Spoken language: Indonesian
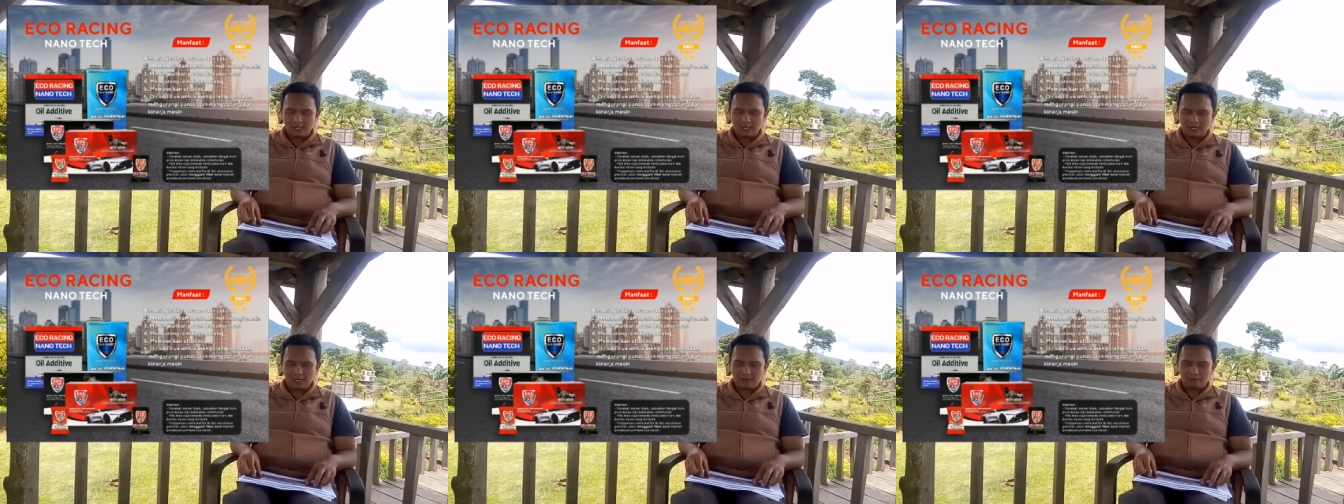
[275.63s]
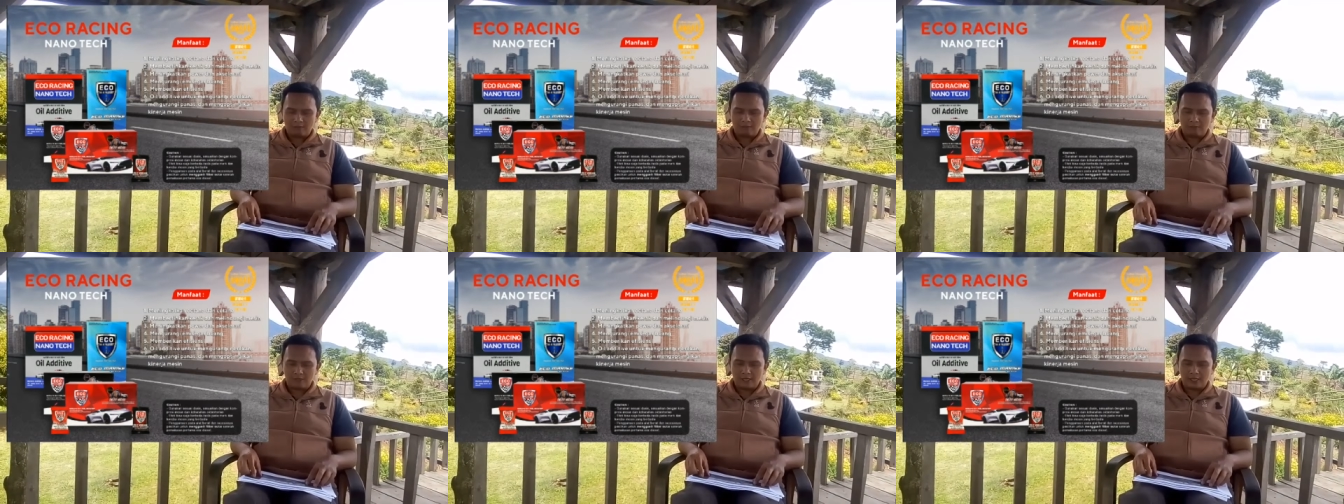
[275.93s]

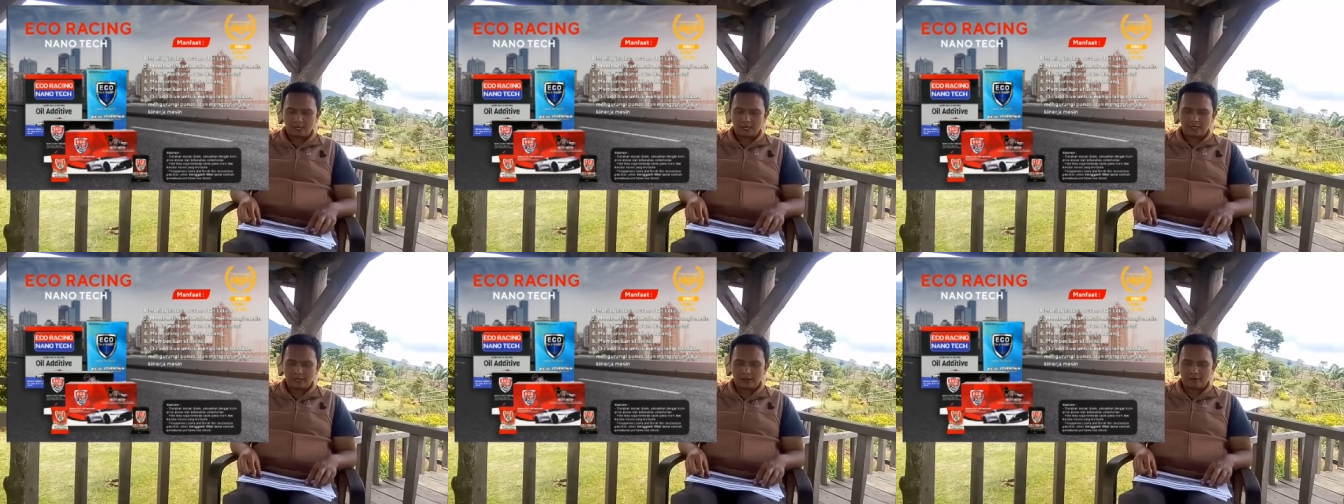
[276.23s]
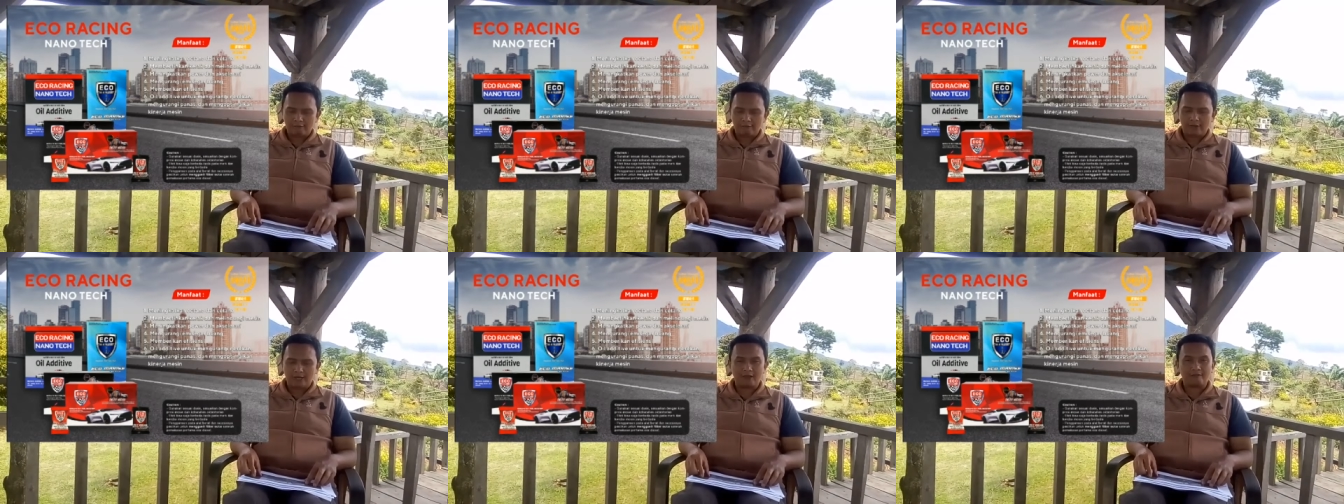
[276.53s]
yang memberikan
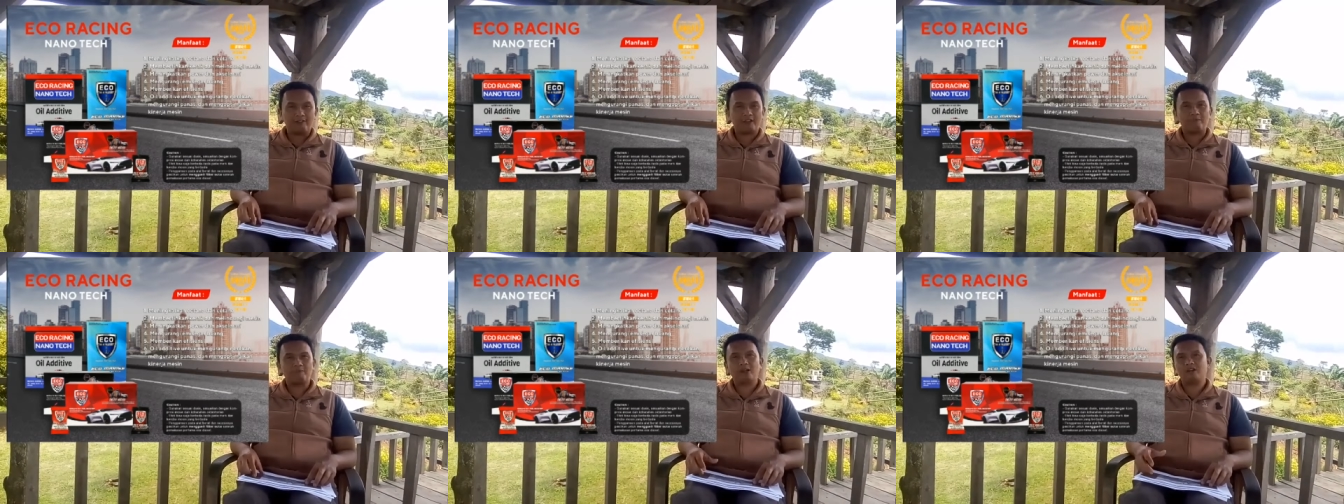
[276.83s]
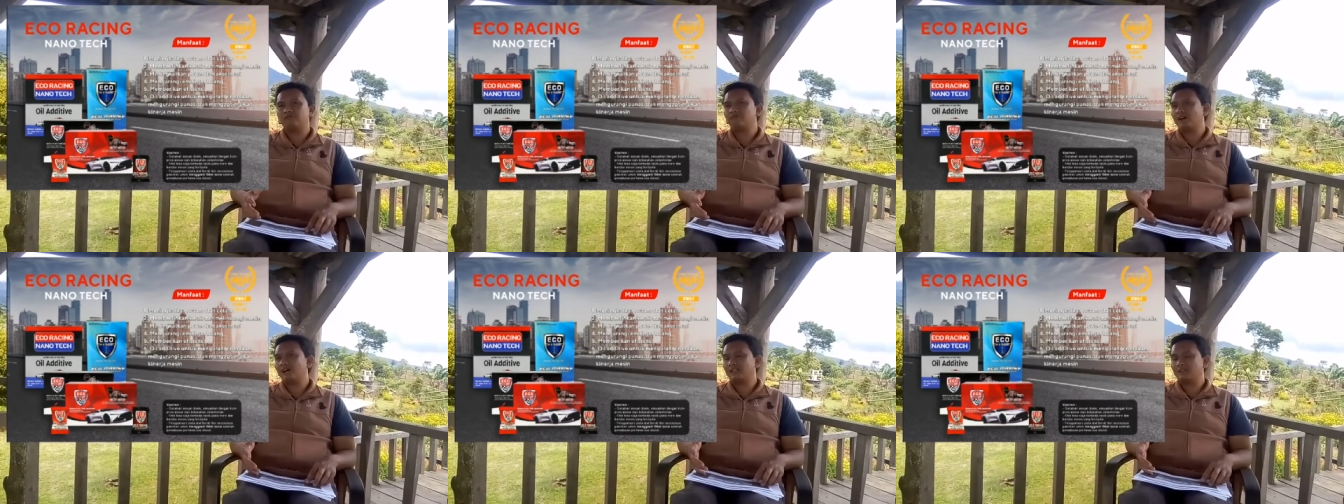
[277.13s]
efek-efek
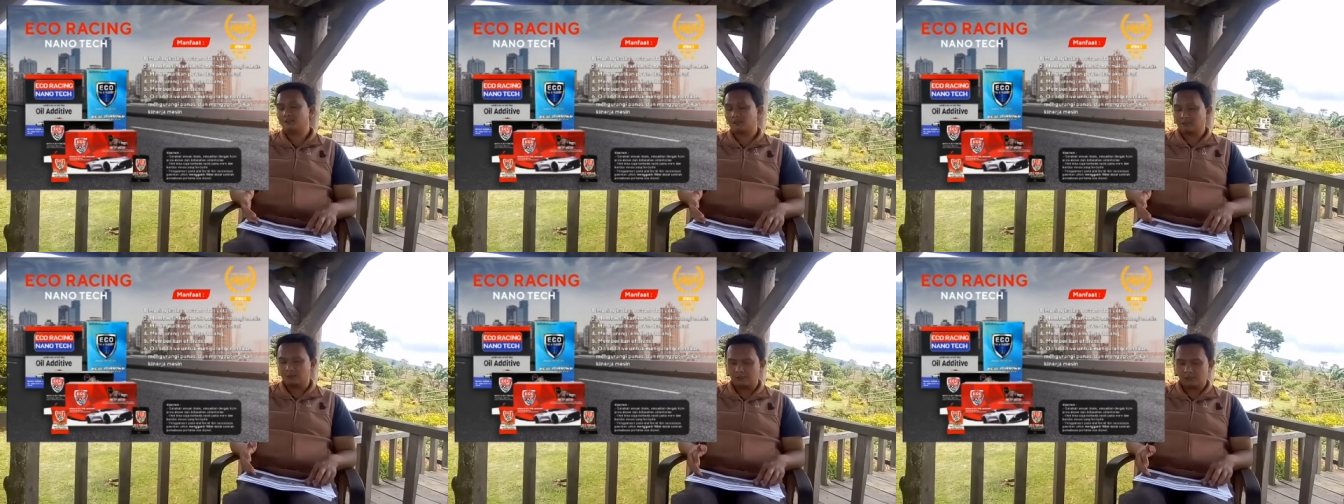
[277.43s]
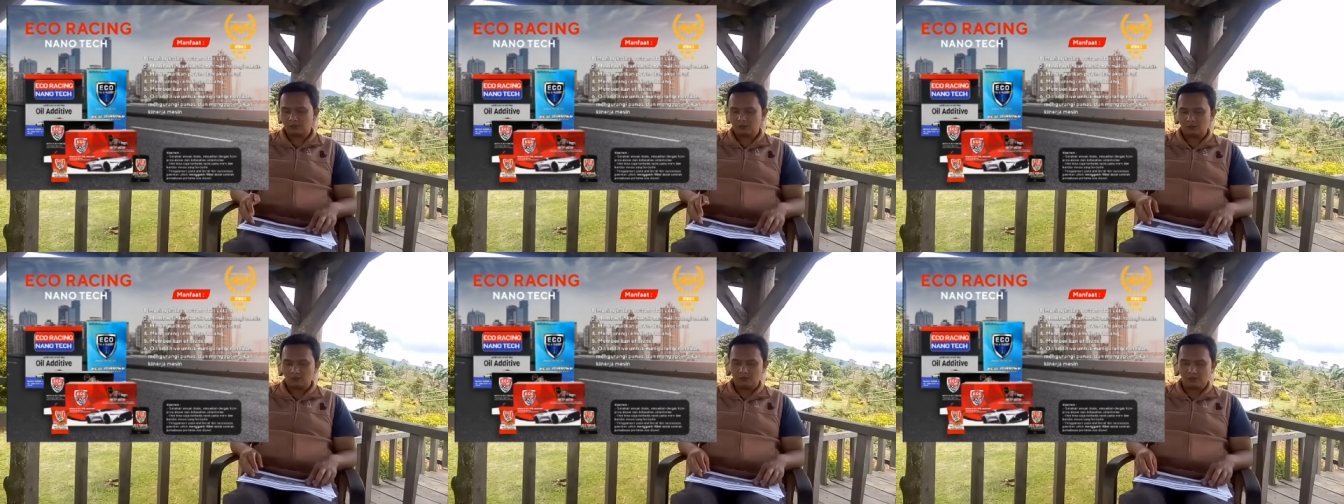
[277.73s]
manfaat
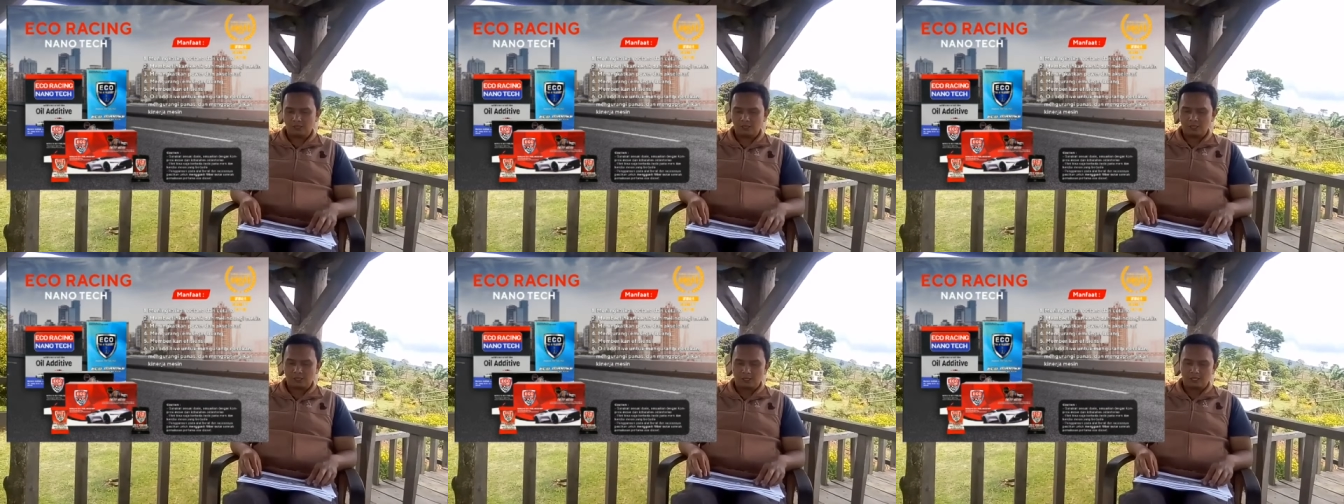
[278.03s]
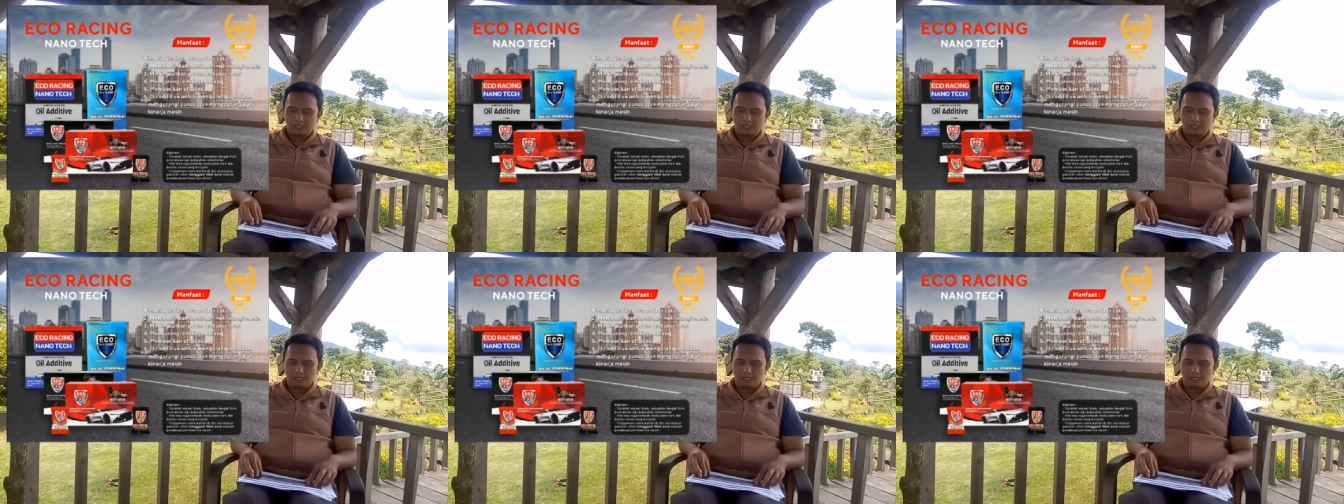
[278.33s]
tertentu